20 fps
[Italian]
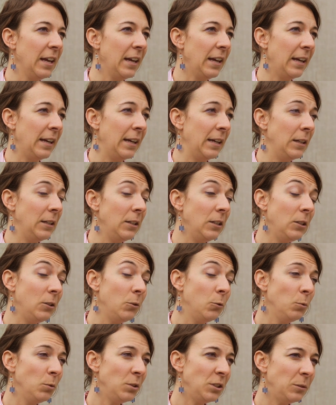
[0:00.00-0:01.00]
Eh,
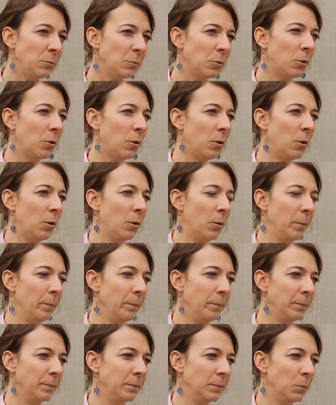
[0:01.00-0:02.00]
l'ultimo
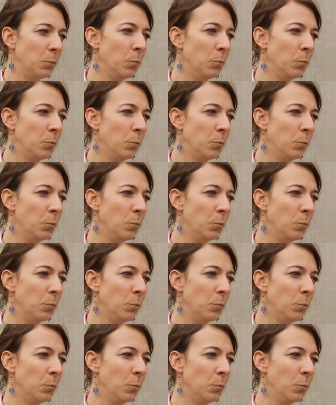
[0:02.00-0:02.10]
mh, mm,